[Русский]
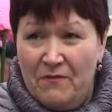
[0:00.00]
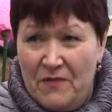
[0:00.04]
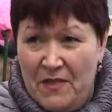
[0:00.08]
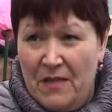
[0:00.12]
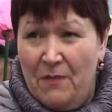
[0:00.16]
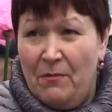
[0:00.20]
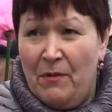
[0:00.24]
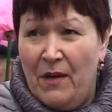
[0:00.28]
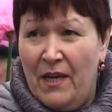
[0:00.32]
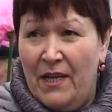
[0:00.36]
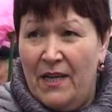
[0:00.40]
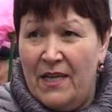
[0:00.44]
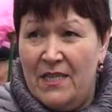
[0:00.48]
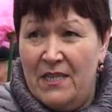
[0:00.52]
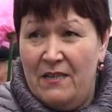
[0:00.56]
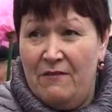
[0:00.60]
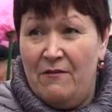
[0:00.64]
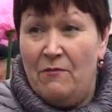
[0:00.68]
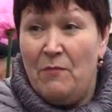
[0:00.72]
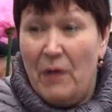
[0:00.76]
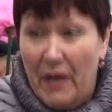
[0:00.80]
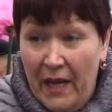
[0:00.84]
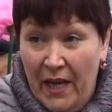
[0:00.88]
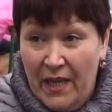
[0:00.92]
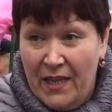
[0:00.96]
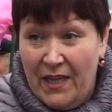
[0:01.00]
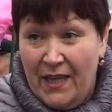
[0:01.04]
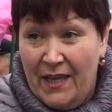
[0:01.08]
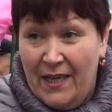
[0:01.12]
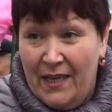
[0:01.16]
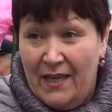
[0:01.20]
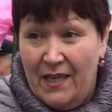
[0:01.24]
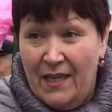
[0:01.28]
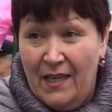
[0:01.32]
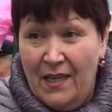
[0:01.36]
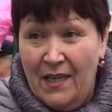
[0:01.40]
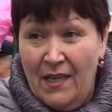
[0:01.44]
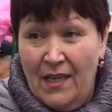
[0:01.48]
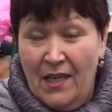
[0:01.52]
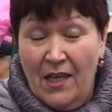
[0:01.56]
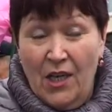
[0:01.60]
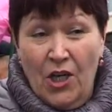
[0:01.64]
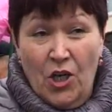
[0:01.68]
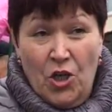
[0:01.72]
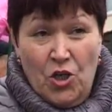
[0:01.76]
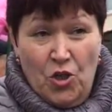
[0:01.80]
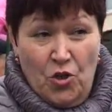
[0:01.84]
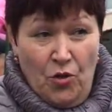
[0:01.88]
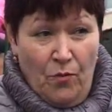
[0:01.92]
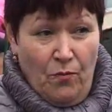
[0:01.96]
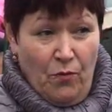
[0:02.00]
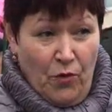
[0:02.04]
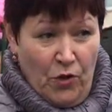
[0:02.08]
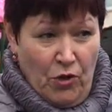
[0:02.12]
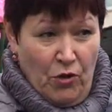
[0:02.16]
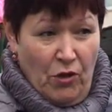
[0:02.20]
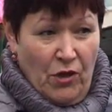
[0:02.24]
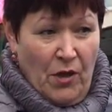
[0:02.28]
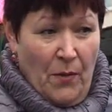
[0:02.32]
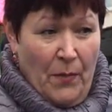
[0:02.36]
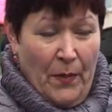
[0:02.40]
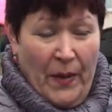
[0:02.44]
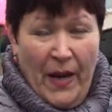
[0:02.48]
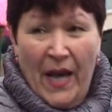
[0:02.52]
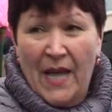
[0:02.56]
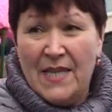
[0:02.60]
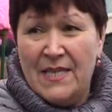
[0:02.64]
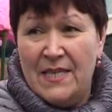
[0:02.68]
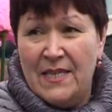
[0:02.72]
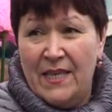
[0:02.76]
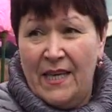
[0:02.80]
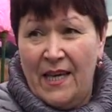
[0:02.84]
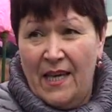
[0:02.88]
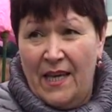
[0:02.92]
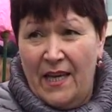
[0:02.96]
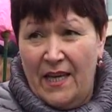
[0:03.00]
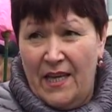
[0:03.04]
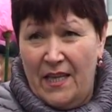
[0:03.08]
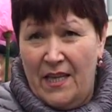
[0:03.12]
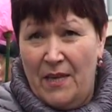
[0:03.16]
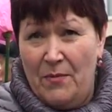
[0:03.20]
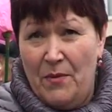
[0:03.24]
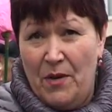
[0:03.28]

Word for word: всем коллективом редко, чтобы вот только праздники, какие-то